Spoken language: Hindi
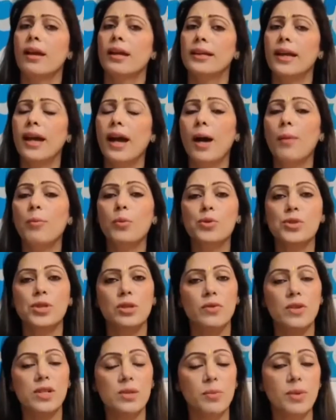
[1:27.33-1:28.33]
या आप कुछ
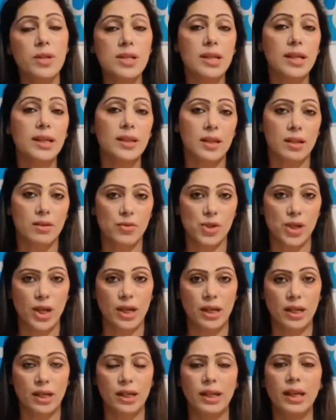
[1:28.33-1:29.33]
इन्वेस्टमेंट्स की तरफ जा
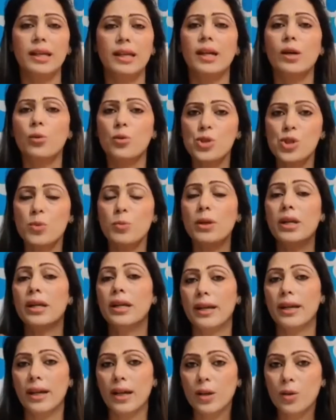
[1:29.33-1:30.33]
रहे हैं या कुछ भी
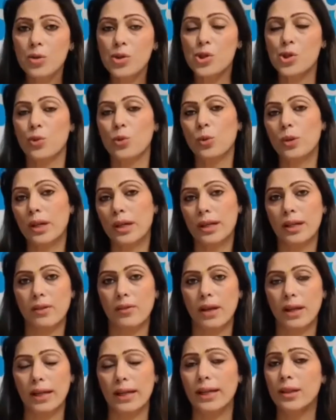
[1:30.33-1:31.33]
नया कुछ शुरू करने
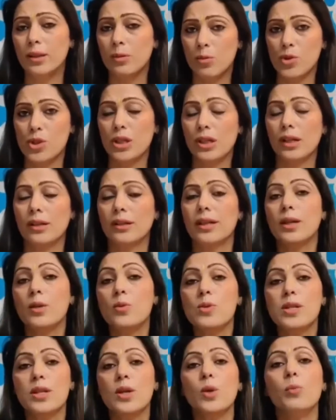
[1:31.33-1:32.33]
वाले हैं तो मुझे लगता है कि
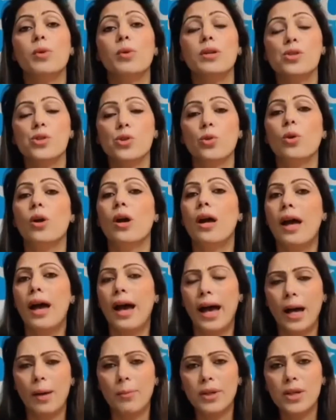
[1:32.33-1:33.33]
उसके ऊपर जो
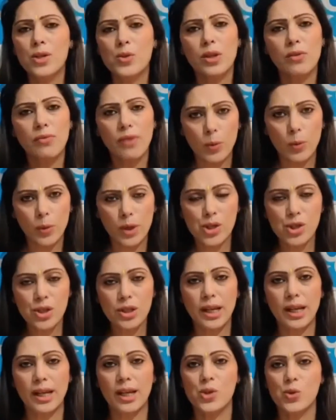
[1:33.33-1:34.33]
आपकी जो एक
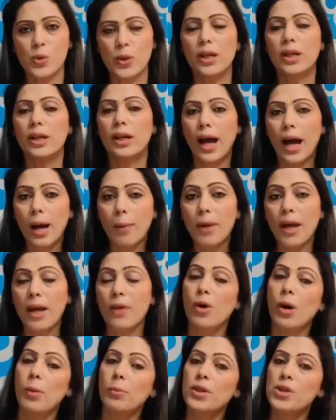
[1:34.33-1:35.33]
फाउंडेशन है जो एक काम है
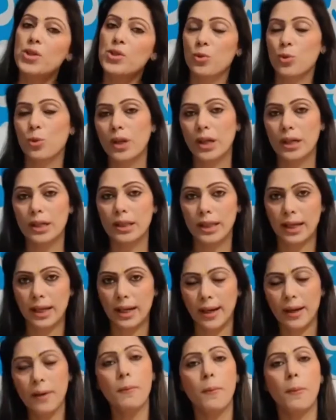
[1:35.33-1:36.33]
वो आपने शुरू कर दिया
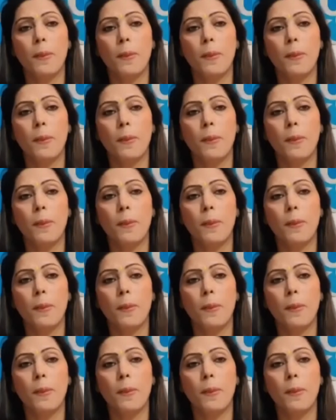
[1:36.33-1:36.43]
है